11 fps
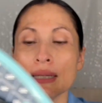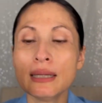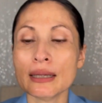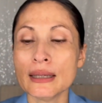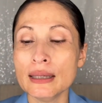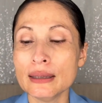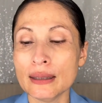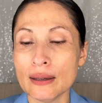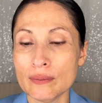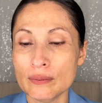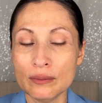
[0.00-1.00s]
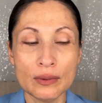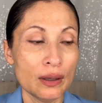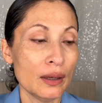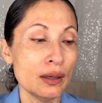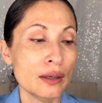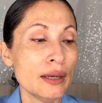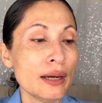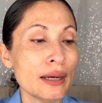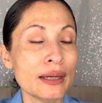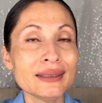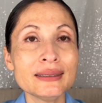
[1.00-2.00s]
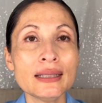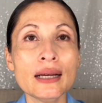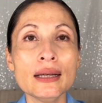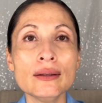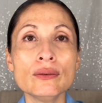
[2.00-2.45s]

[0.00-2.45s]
le quitan. Y a esta